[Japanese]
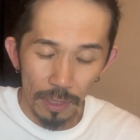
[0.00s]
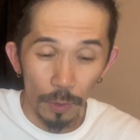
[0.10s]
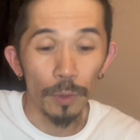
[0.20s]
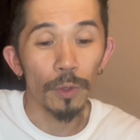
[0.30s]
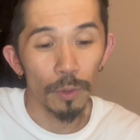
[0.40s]

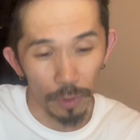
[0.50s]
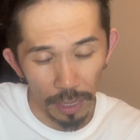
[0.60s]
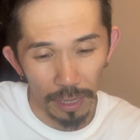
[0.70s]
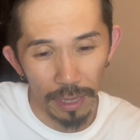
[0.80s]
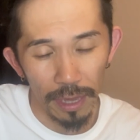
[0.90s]
ということで、
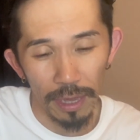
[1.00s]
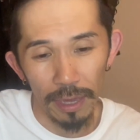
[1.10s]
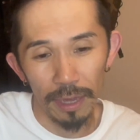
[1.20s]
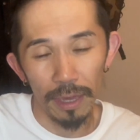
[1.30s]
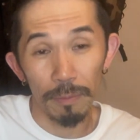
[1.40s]

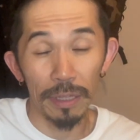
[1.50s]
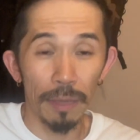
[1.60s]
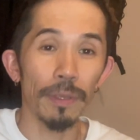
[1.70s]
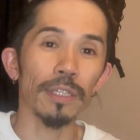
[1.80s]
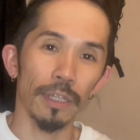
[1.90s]
えーまあね、
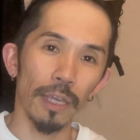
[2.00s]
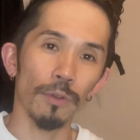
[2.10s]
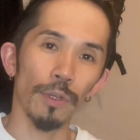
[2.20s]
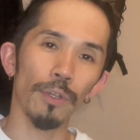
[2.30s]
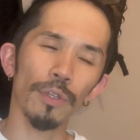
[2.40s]
皆さんね、あの、
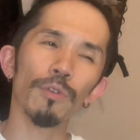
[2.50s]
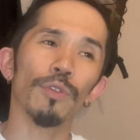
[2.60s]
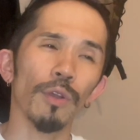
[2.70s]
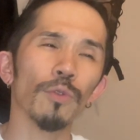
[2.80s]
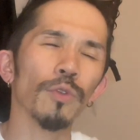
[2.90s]
いろんなこと
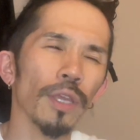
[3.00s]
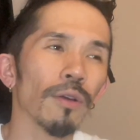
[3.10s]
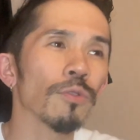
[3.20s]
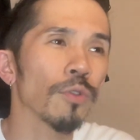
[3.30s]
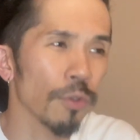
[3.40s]
ね、本当ね、
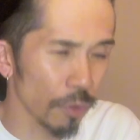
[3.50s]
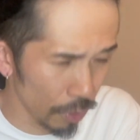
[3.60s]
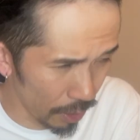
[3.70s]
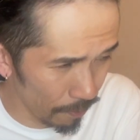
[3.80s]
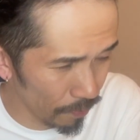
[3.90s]
本当に本当
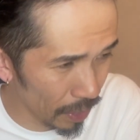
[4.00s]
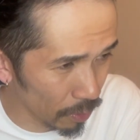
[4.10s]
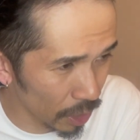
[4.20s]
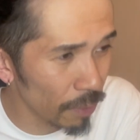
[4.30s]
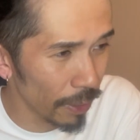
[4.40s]
に、あの、
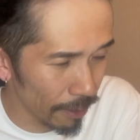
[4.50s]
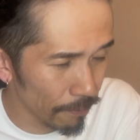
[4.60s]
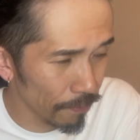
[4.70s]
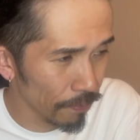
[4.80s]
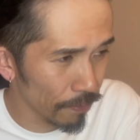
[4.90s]
日々、
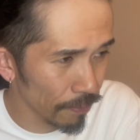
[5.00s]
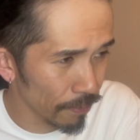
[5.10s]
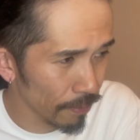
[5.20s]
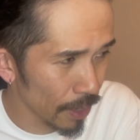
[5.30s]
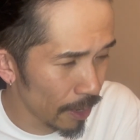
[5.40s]

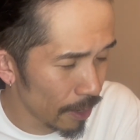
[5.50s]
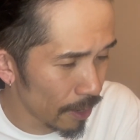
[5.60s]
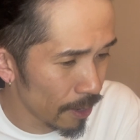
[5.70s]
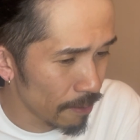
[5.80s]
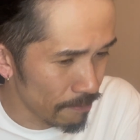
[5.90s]

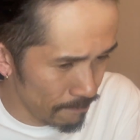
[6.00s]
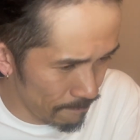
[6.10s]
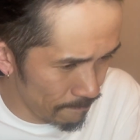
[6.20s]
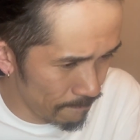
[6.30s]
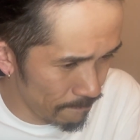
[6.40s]
うー
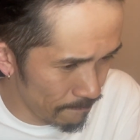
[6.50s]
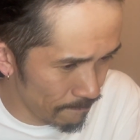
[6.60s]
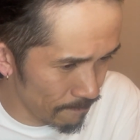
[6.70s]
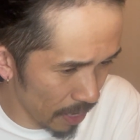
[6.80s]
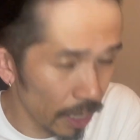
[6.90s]

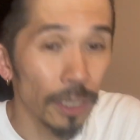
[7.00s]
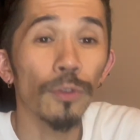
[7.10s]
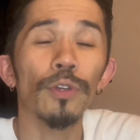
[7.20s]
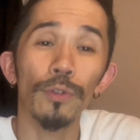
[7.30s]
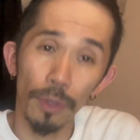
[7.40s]
ん、ね、いろ
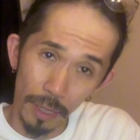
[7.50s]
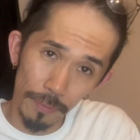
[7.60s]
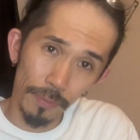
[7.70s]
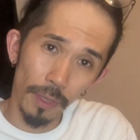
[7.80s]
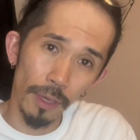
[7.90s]
んなことが、
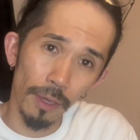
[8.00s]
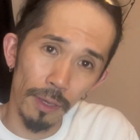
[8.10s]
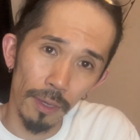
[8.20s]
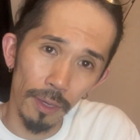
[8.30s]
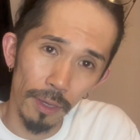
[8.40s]

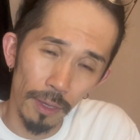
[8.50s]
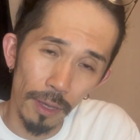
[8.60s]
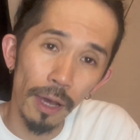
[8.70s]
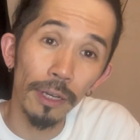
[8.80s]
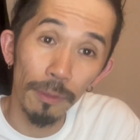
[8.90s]

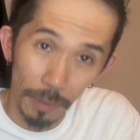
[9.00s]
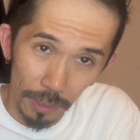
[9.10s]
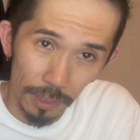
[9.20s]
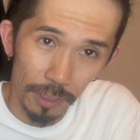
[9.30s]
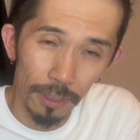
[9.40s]
えー、ありま
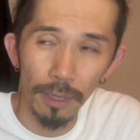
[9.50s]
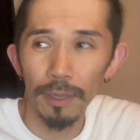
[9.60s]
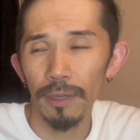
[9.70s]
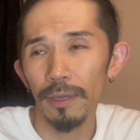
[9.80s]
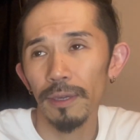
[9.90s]
す。
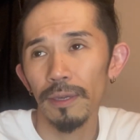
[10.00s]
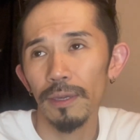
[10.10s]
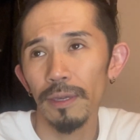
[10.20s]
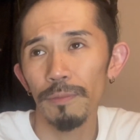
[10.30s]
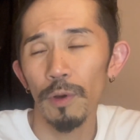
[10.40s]

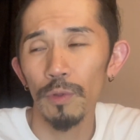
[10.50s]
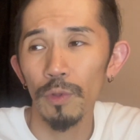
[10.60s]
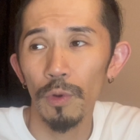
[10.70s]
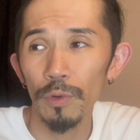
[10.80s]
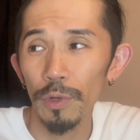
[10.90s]
えー、本当
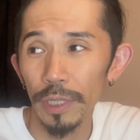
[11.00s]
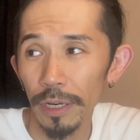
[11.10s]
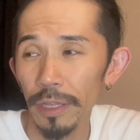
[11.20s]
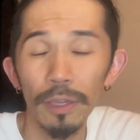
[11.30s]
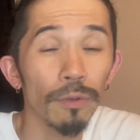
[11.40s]
翻弄さ
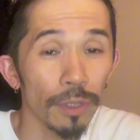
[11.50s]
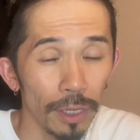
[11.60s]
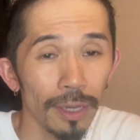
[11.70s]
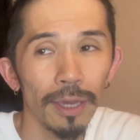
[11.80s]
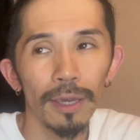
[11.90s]
れないように、
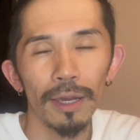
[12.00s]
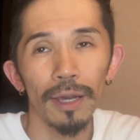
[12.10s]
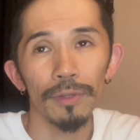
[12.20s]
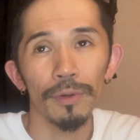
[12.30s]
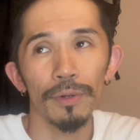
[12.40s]
あの